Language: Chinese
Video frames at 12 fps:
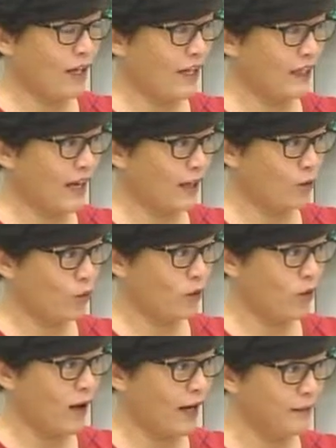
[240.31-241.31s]
化碳太多
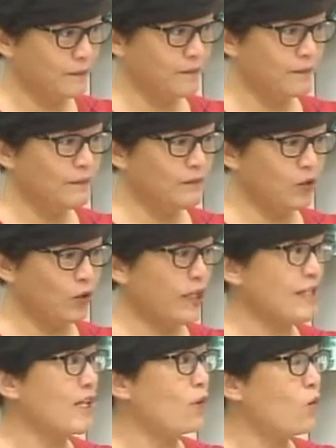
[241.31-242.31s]
的话，就
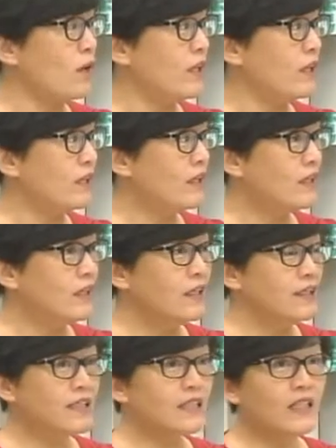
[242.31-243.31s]
会增温，
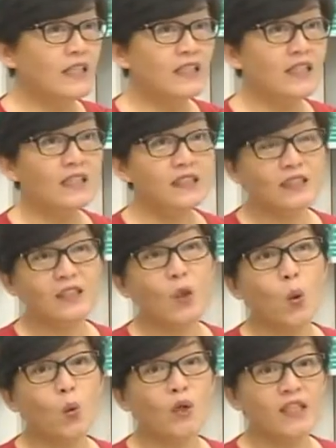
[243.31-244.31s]
这是一定的，这
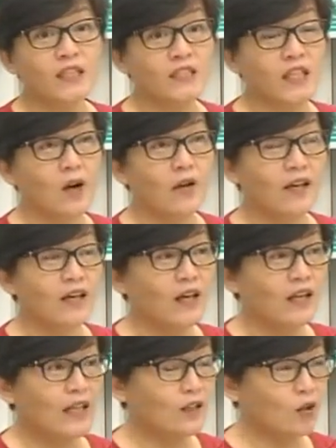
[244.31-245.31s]
是物理的效应，
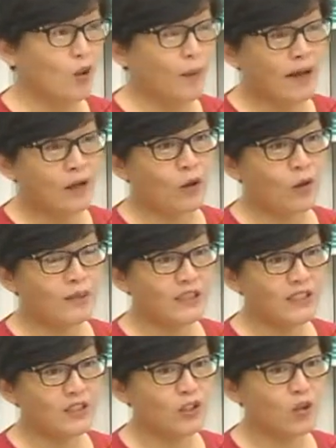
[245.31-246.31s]
它就会把我们
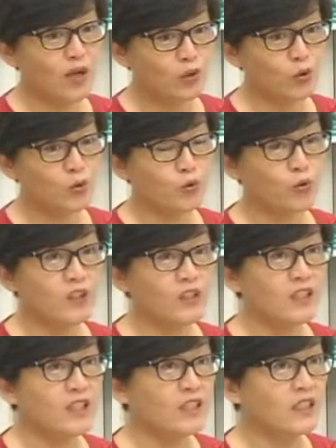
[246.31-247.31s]
地球要出去的
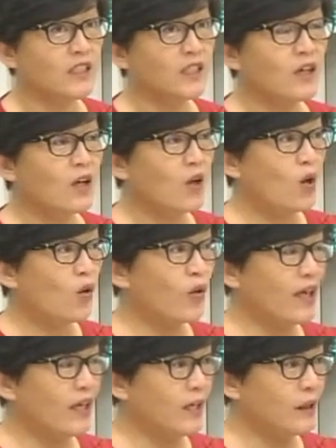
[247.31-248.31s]
热
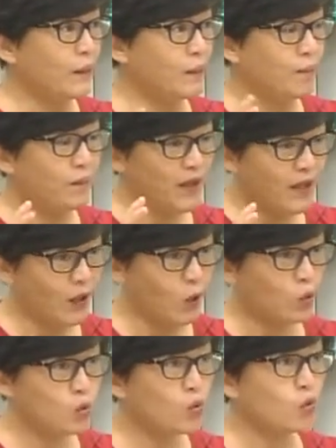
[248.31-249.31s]
会
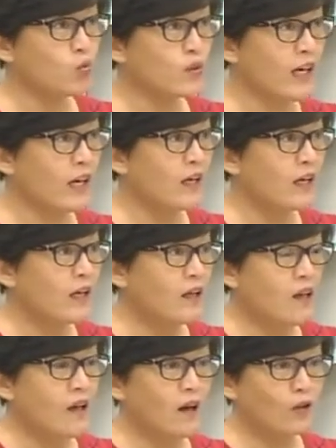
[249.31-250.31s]
留住，这样，
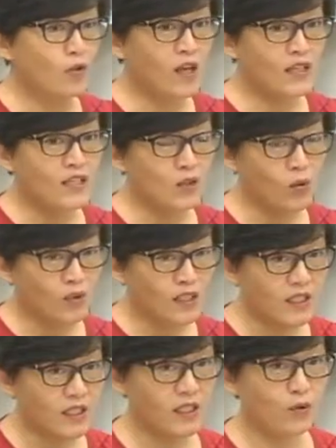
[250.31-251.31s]
好，所以这种
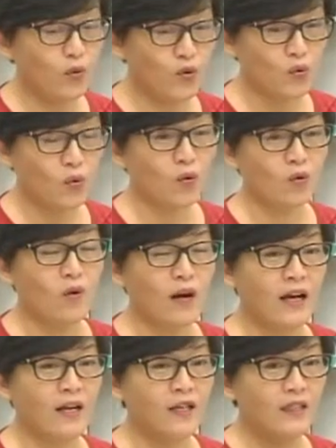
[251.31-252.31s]
气体越多的
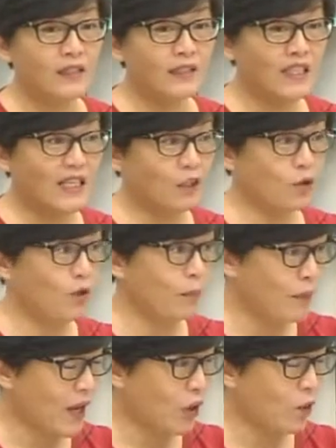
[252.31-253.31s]
话，地球的
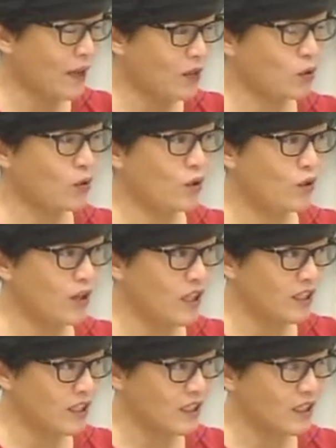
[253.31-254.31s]
表面就会
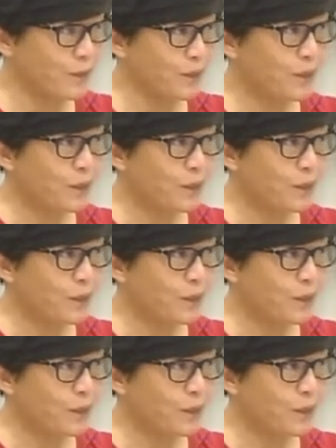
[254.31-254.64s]
越热，